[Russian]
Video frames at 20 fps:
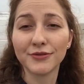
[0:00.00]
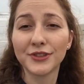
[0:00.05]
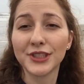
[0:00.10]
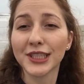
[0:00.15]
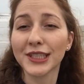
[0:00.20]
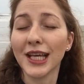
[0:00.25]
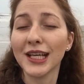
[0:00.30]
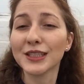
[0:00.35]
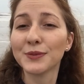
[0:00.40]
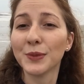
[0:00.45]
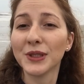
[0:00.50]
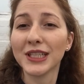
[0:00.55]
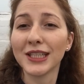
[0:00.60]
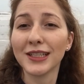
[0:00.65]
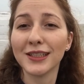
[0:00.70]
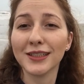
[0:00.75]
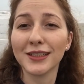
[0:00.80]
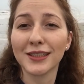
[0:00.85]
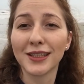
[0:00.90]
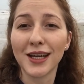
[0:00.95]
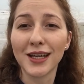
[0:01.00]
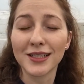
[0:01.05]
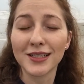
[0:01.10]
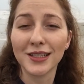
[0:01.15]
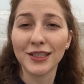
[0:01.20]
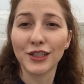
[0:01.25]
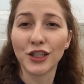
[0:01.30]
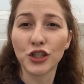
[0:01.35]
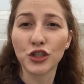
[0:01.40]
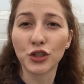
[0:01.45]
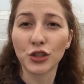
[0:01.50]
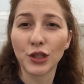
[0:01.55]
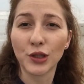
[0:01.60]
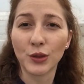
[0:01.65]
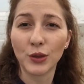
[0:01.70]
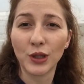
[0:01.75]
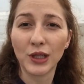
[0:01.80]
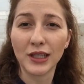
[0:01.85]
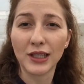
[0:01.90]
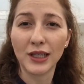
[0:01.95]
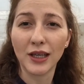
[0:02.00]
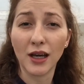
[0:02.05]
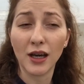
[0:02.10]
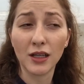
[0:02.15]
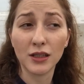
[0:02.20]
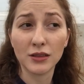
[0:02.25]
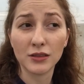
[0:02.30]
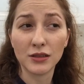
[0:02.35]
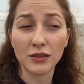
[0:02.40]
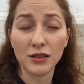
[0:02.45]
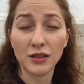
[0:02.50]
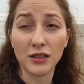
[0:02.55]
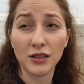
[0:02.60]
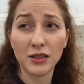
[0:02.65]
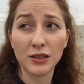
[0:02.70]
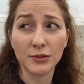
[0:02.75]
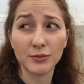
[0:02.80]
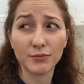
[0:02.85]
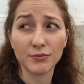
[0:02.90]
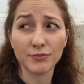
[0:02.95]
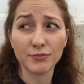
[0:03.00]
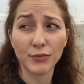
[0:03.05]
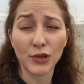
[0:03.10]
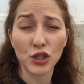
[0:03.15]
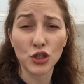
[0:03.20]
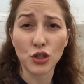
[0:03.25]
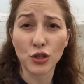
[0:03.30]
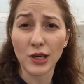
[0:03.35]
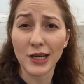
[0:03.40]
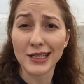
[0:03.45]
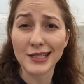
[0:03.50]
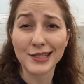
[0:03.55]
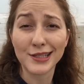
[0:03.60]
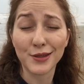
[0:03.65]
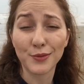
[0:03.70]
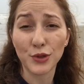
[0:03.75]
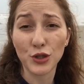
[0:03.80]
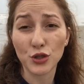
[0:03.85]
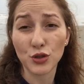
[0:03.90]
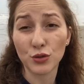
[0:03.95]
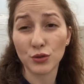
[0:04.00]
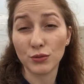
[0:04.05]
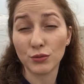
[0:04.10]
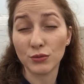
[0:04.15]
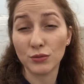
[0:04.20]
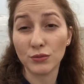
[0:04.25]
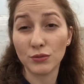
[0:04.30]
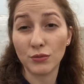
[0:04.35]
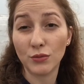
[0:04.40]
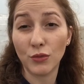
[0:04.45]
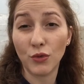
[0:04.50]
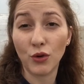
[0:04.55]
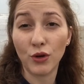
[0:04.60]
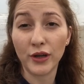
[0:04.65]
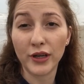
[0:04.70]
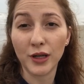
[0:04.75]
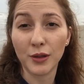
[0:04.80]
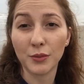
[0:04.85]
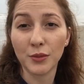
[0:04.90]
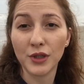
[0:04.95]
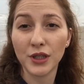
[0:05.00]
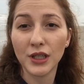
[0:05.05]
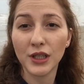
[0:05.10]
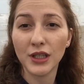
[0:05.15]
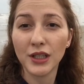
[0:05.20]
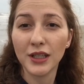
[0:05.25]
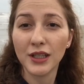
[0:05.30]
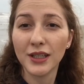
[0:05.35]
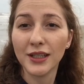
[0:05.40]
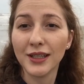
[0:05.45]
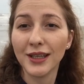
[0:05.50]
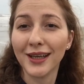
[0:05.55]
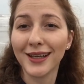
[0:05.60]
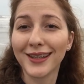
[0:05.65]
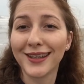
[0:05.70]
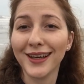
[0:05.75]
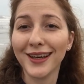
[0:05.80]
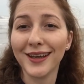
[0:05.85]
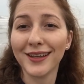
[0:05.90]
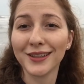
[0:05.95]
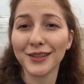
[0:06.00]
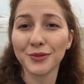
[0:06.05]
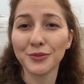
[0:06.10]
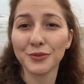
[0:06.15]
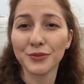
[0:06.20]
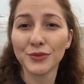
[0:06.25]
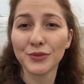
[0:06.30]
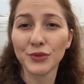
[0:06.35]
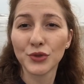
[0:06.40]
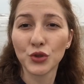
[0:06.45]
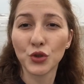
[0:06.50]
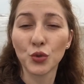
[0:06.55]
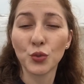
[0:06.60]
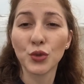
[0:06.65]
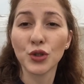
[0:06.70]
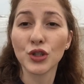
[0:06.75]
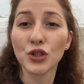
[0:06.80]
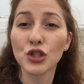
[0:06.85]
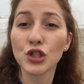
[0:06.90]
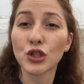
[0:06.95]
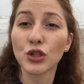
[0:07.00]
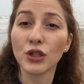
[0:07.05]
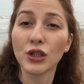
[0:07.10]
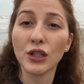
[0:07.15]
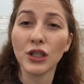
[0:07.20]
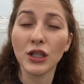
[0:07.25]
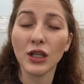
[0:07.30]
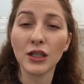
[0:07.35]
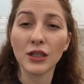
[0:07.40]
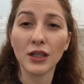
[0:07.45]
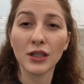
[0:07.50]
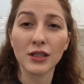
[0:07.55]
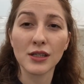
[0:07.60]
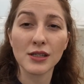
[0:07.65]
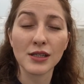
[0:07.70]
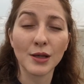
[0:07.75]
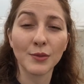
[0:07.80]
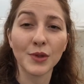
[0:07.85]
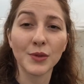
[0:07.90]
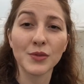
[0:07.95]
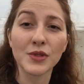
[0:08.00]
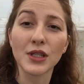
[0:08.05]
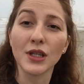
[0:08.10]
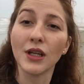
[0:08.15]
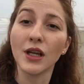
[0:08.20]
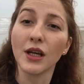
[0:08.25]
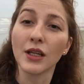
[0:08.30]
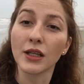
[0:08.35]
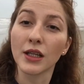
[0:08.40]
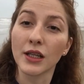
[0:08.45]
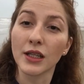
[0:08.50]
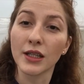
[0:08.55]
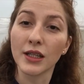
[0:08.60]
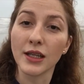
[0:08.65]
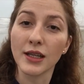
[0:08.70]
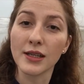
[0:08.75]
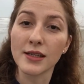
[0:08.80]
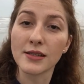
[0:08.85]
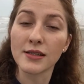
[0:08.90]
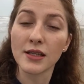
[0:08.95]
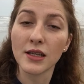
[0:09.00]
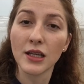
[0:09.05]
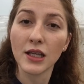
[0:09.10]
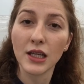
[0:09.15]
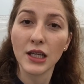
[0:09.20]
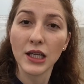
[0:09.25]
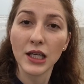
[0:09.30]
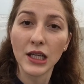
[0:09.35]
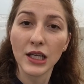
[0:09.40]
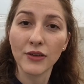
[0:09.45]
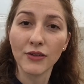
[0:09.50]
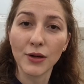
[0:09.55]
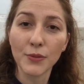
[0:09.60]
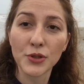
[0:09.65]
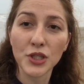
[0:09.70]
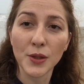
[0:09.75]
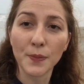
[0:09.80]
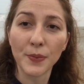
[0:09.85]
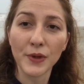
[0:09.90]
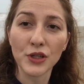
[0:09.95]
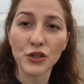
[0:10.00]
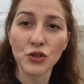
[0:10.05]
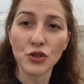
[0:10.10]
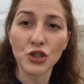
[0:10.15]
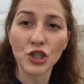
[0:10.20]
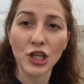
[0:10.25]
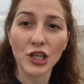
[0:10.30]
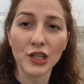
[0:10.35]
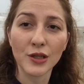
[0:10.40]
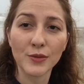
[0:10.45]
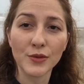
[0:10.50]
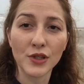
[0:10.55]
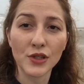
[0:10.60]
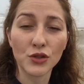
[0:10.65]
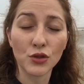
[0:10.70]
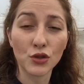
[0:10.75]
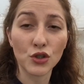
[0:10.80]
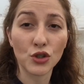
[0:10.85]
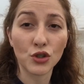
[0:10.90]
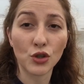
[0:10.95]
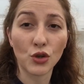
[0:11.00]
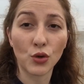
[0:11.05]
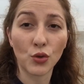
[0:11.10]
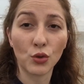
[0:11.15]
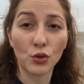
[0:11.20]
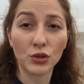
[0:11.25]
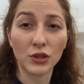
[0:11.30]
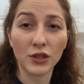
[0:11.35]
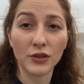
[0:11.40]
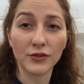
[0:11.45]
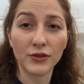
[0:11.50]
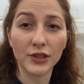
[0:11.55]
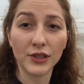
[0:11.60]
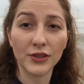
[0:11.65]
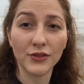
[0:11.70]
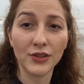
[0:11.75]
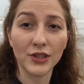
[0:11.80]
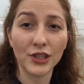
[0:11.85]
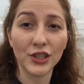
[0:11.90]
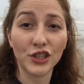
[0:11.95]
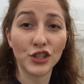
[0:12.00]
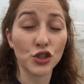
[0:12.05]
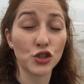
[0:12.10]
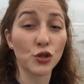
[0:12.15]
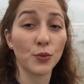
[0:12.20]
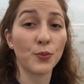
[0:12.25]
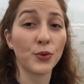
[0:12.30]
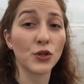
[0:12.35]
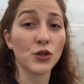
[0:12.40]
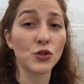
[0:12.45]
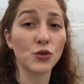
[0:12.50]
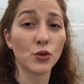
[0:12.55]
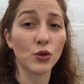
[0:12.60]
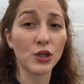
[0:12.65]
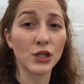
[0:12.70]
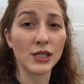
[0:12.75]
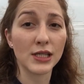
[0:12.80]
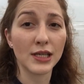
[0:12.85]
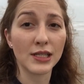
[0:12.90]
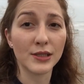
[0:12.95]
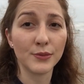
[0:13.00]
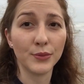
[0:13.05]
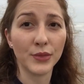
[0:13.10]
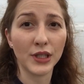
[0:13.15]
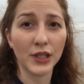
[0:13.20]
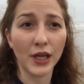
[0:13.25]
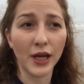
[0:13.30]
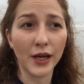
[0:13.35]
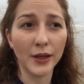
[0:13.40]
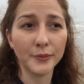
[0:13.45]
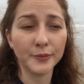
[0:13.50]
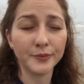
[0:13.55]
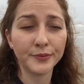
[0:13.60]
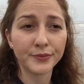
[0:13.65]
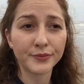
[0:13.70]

Всегда смотрела на картинках, что такое океан, и большой разницы между морем и океаном думала, что нет. А на самом деле она есть. вообще, по ощущениям, здесь очень круто. Вы видите, что происходит сзади меня.